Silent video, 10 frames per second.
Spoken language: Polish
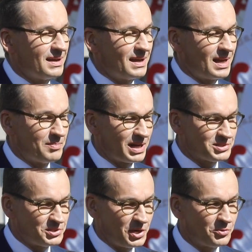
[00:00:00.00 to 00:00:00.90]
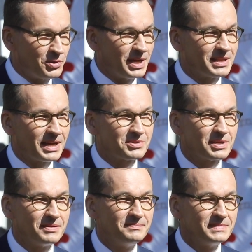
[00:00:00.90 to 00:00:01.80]
Ale bardzo dziękuję
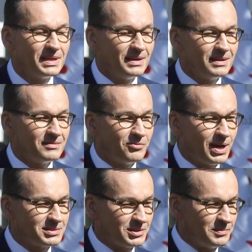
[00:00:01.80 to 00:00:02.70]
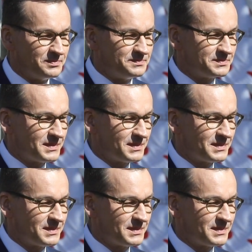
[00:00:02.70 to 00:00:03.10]
także władzom